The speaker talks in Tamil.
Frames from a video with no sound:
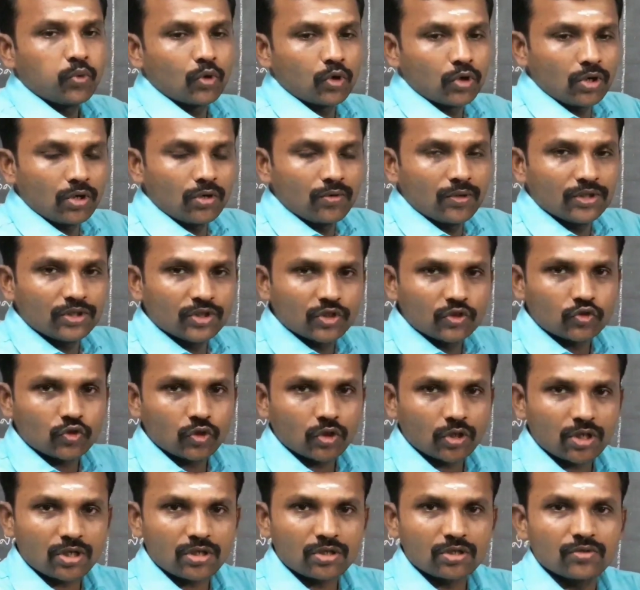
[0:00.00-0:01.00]
பொருள் வந்து
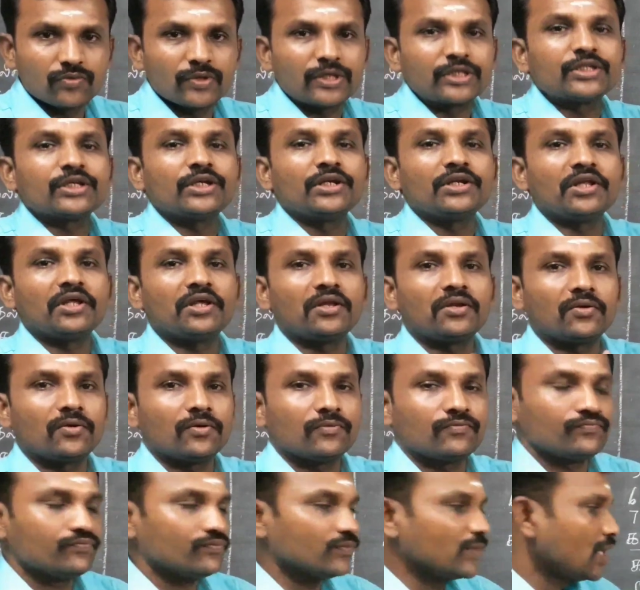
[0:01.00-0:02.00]
தொடர்ந்து வந்துக்கிட்டே
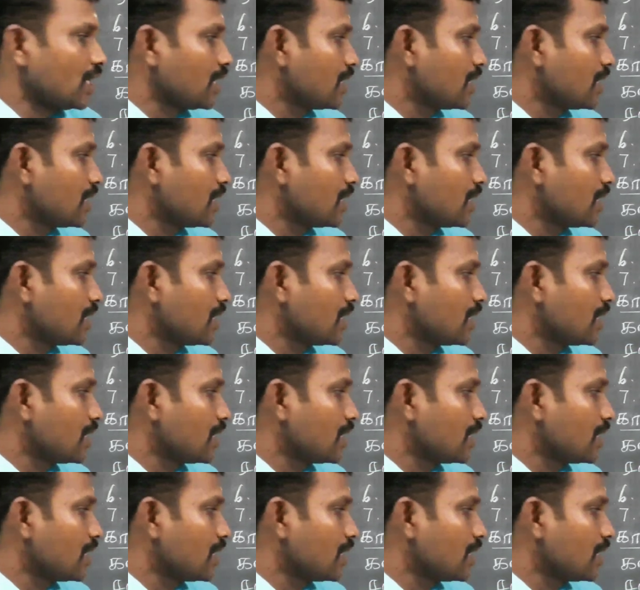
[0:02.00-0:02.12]
இருக்கும்